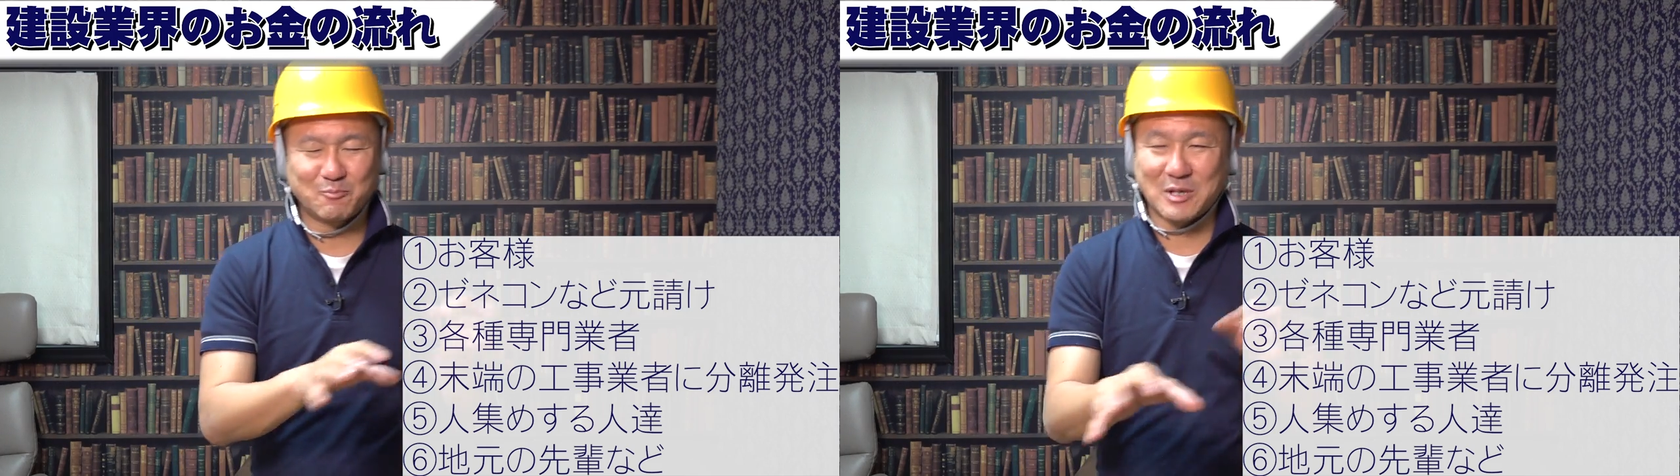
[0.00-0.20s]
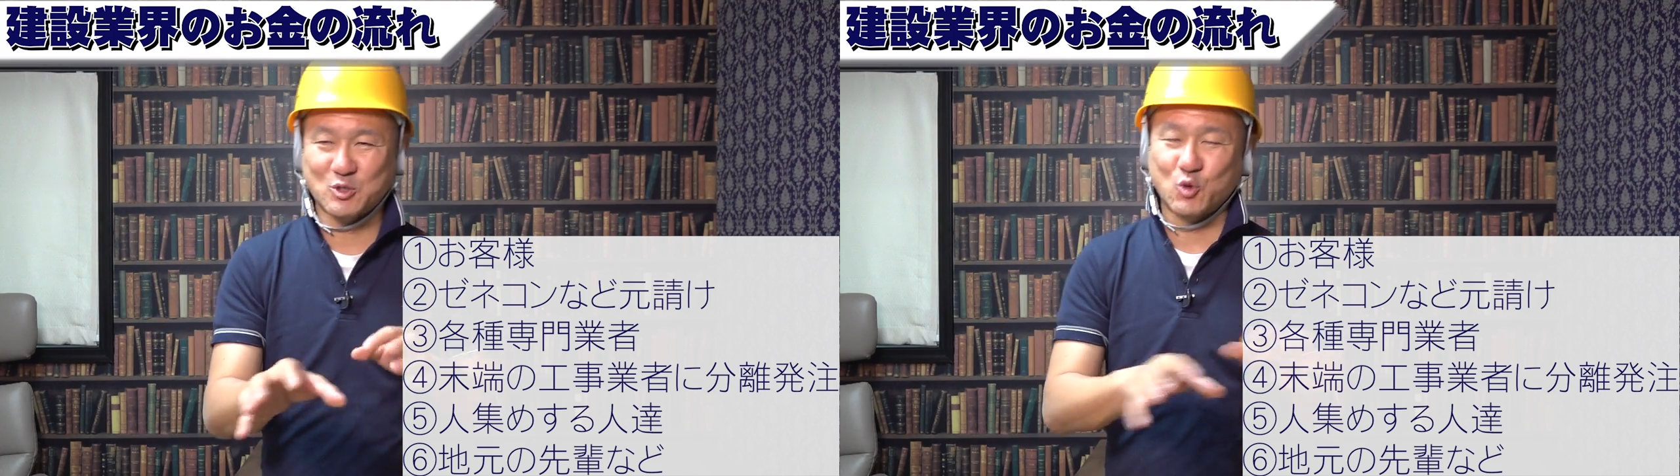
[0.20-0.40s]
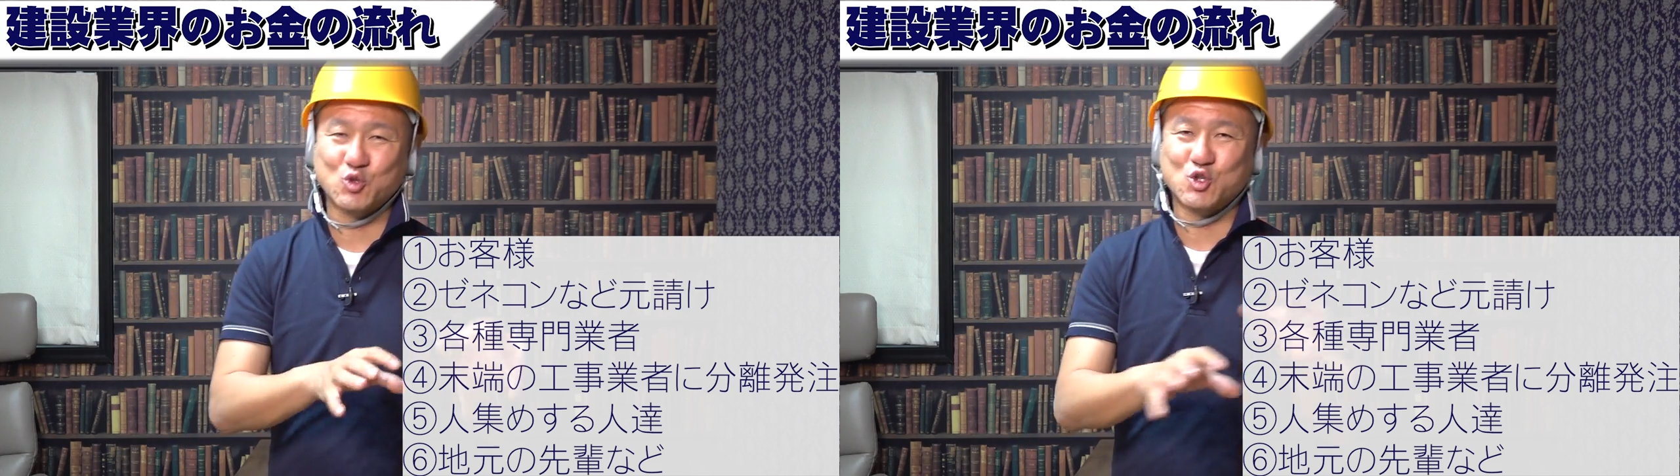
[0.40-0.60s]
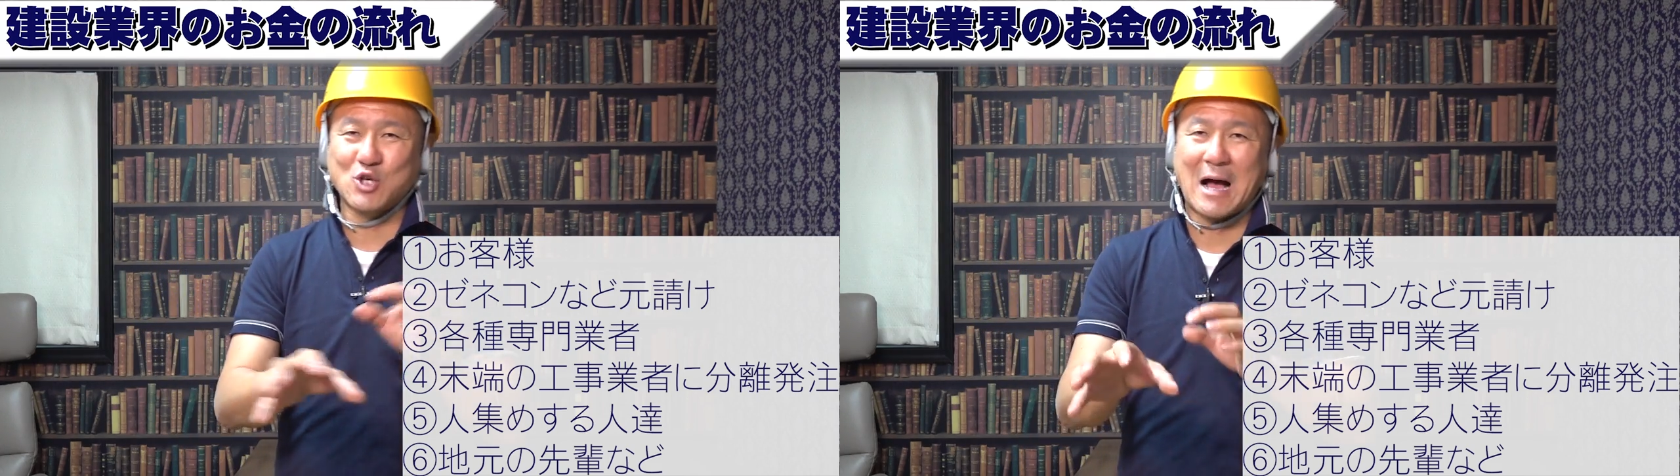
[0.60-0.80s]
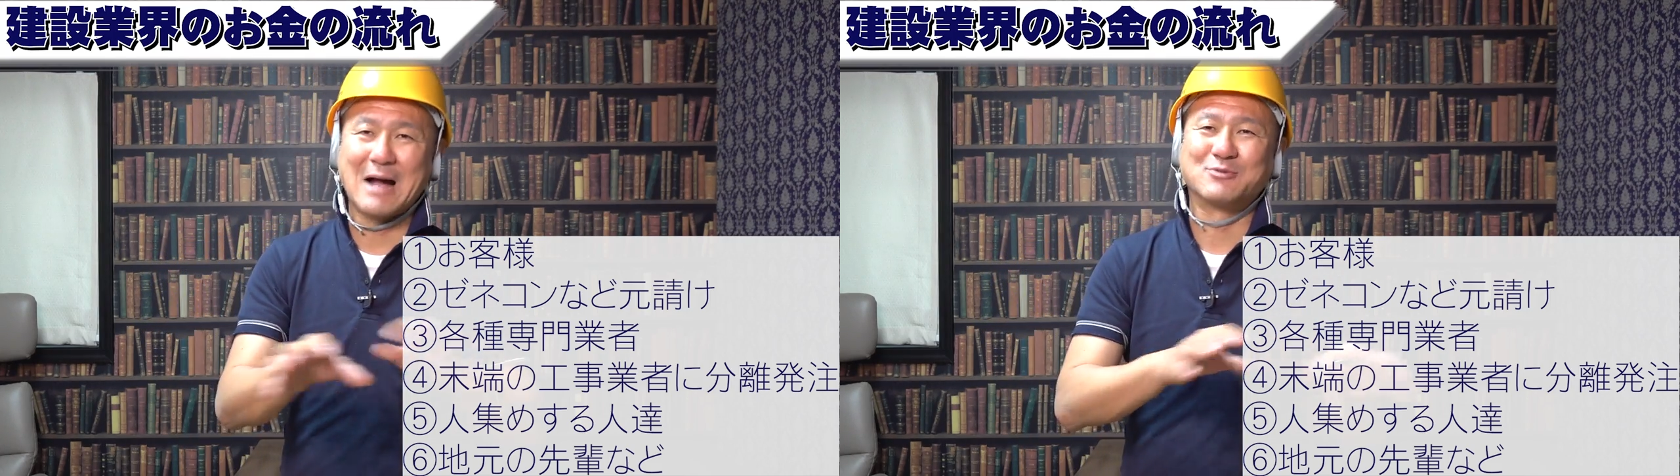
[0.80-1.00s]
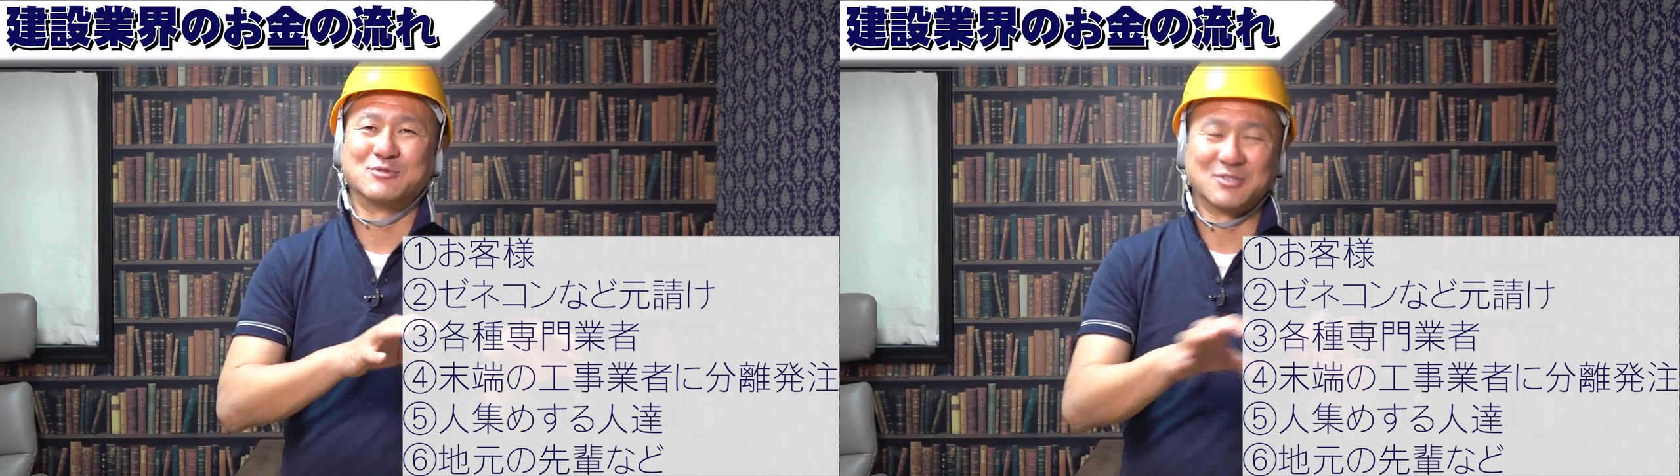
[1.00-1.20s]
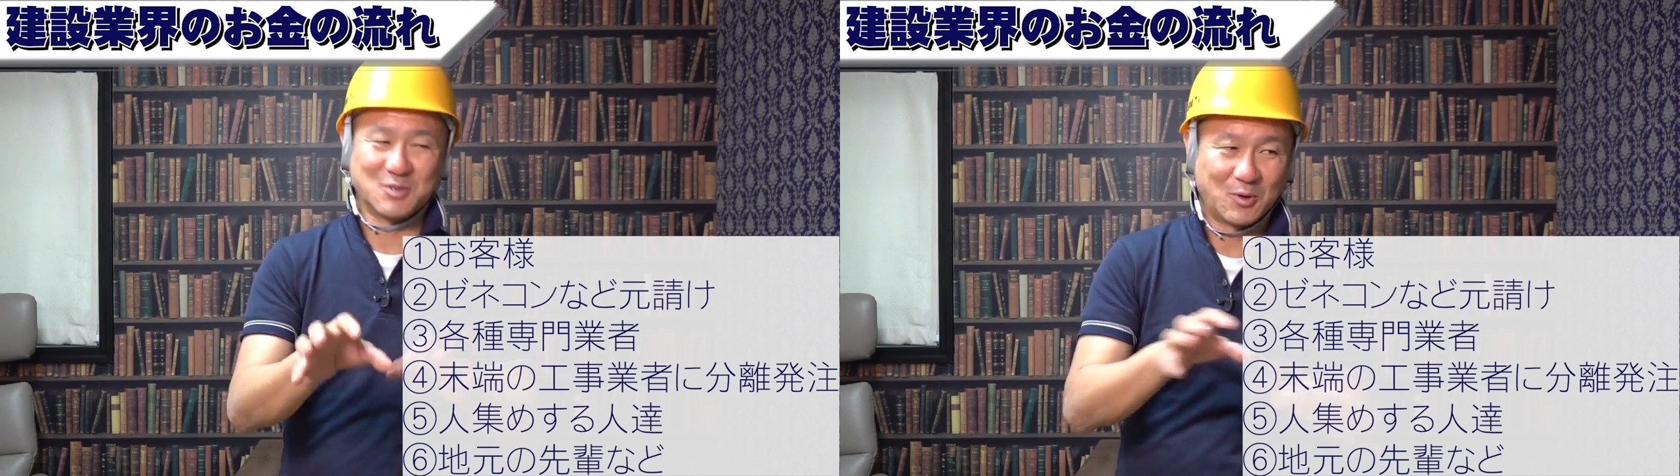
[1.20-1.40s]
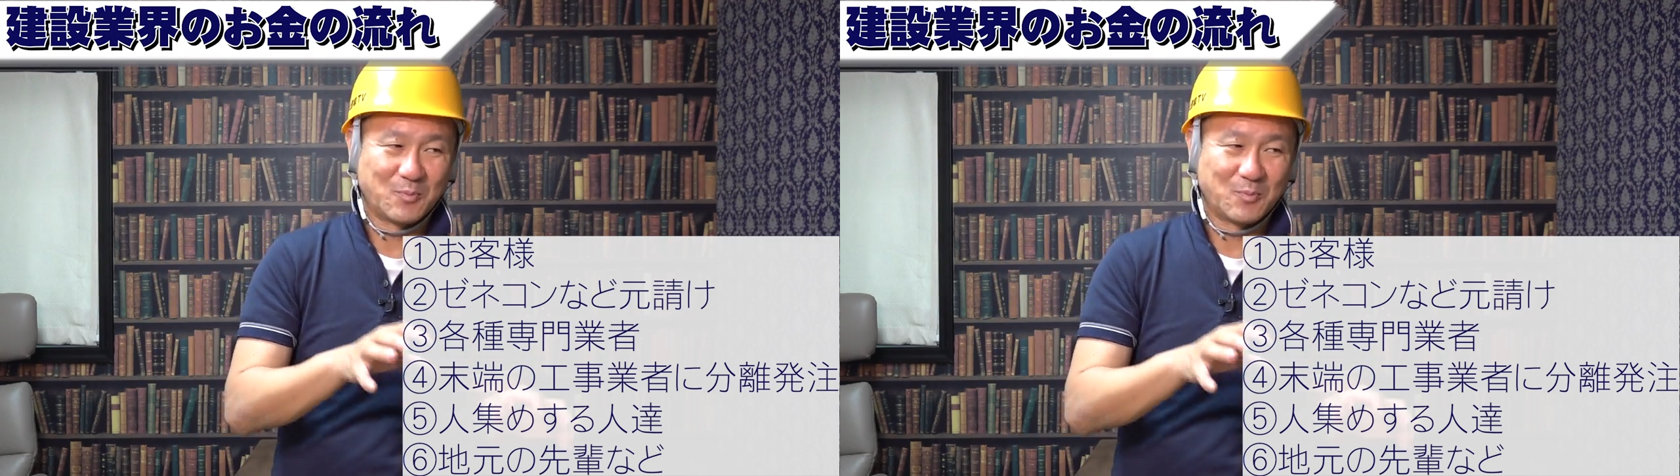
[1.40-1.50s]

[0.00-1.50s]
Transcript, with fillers: まあ、職種があるんですよ。